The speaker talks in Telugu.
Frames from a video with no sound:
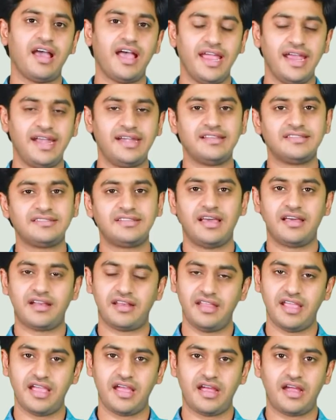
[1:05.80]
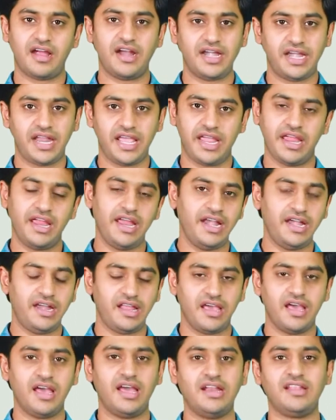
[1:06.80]
హయాటస్ హర్నియా అంటే
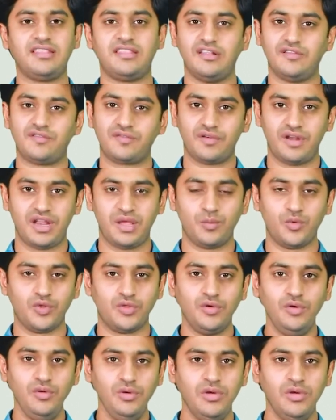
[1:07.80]
ఏంటి అని తెలుసుకునే ముందు